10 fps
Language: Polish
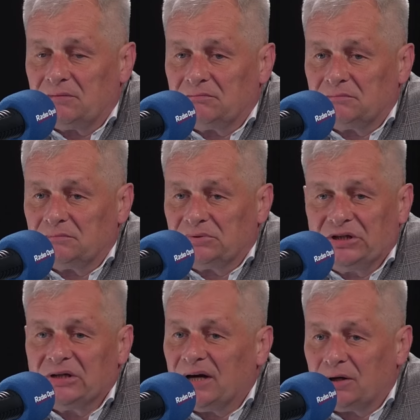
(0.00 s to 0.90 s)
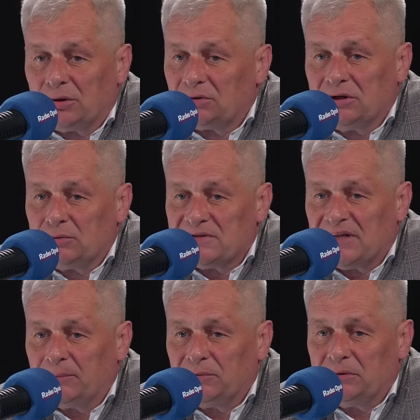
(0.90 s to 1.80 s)
mm, kilkakrotnie
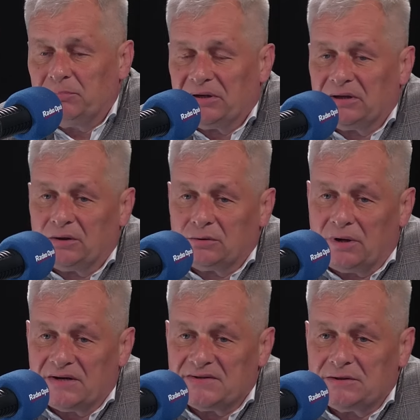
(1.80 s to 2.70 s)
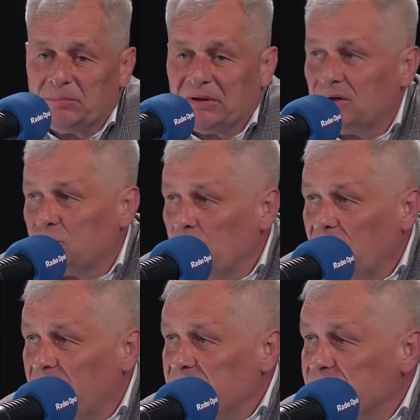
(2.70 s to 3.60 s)
ustami pana Ogłazy i pana
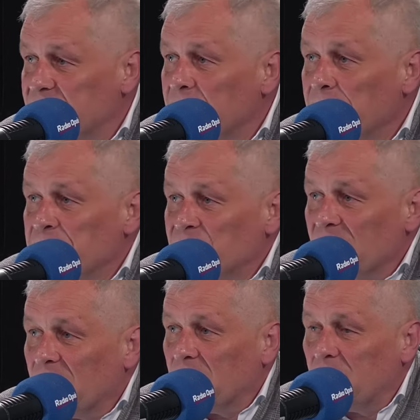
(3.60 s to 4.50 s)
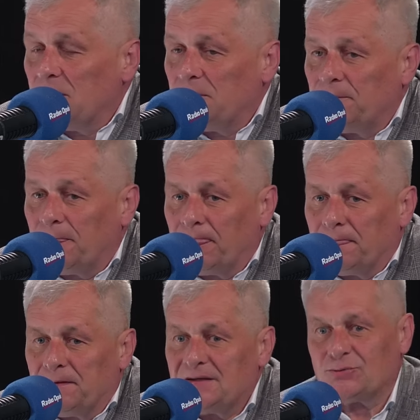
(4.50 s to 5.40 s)
Kubalańcy.
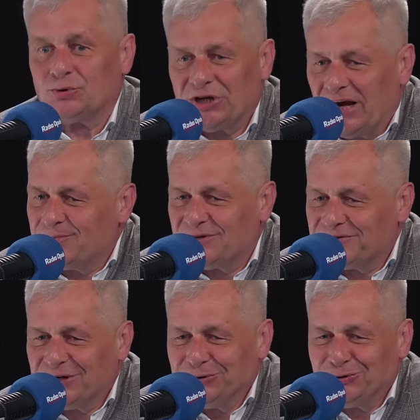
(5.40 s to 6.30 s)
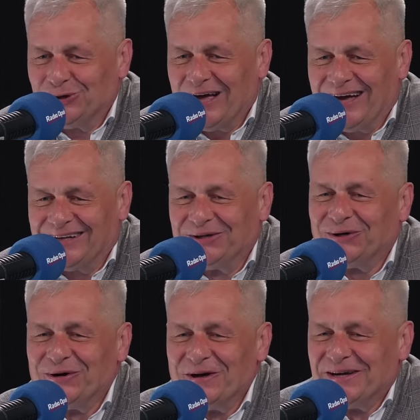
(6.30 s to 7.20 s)
Nie słyszałem ze względu na to,
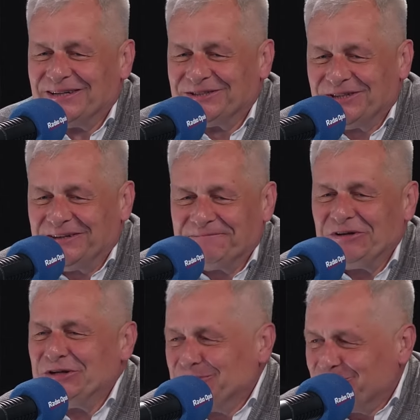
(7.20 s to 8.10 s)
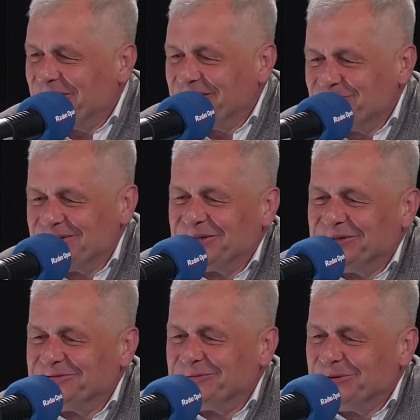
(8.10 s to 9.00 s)
że w innym okręgu
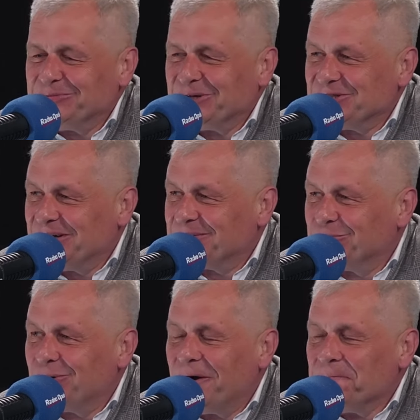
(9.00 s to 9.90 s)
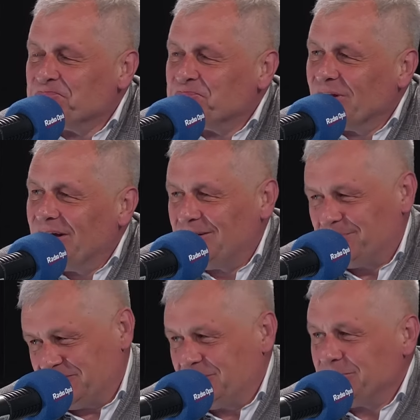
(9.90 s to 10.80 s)
startował pan marszałek Buła, ale
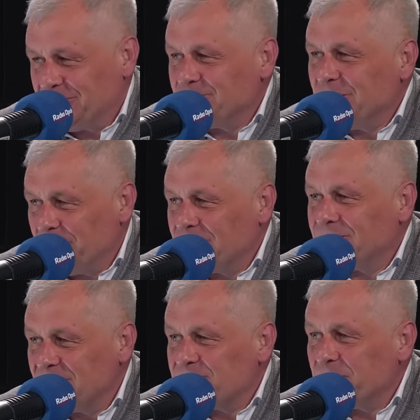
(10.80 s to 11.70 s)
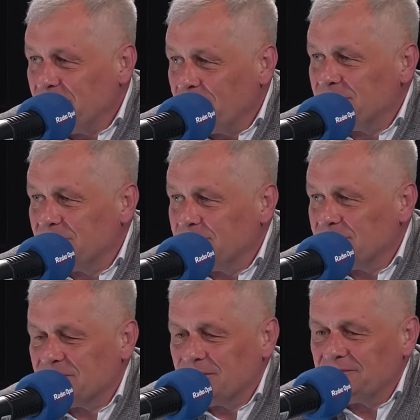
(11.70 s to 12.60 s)
prawdopodobnie pogląd jest podobny, no bo
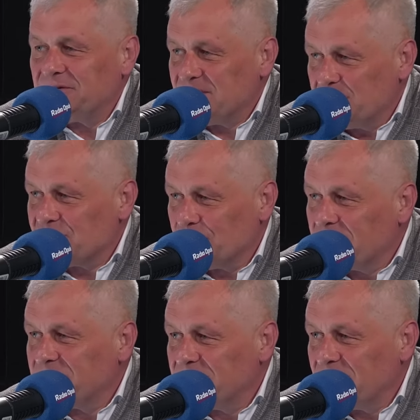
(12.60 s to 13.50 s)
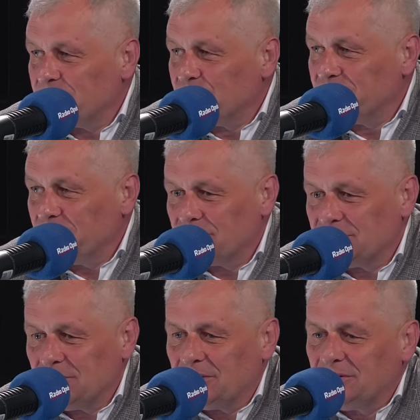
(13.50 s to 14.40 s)
skoro wicemarszałkowie tak mówią,
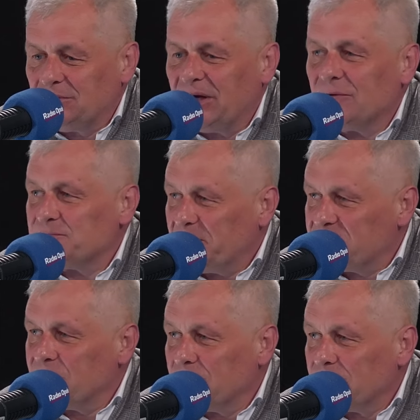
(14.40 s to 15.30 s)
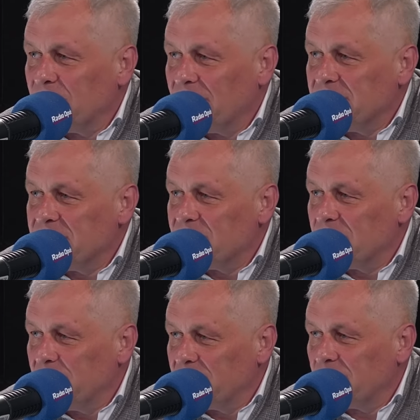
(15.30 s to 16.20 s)
że oni mają sprawdzoną koalicję i
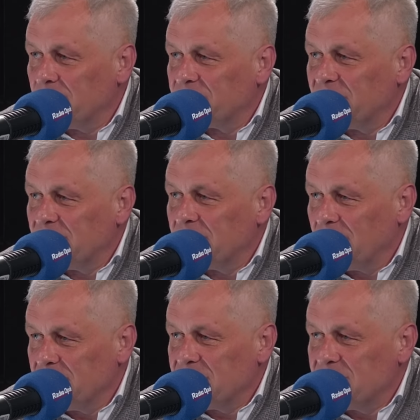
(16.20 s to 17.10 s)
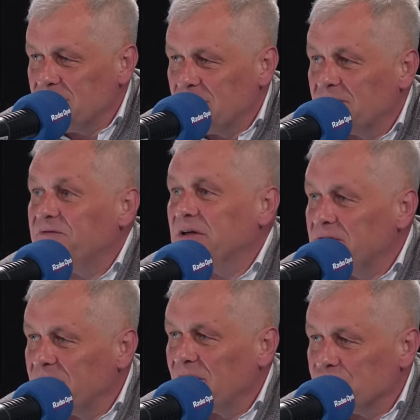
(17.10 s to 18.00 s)
będą w tej koalicji tkwili
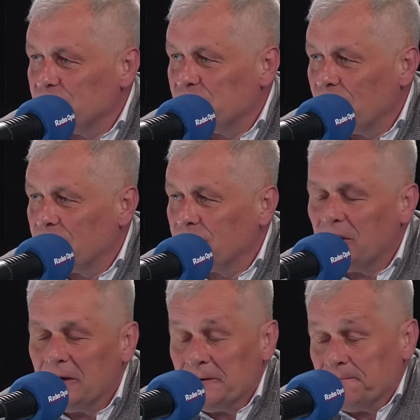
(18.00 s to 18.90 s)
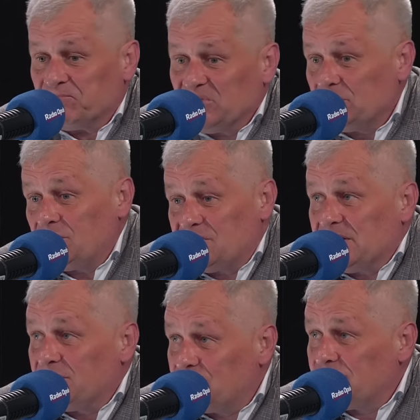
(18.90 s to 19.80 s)
w dalszym ciągu, no to
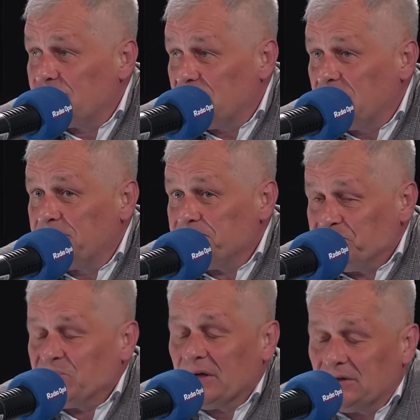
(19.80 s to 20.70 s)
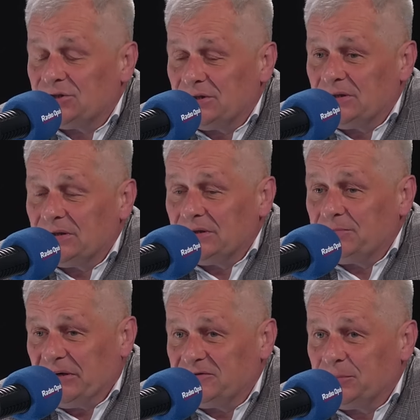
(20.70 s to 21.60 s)
znaczy, że, że e,
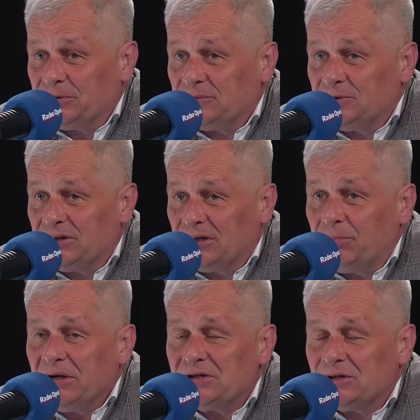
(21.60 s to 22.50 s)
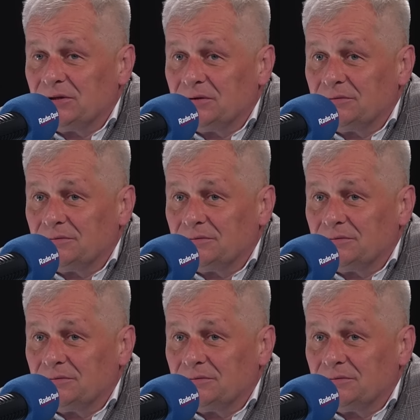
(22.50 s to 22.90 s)
prawdopodobnie tak będzie. No. Czyli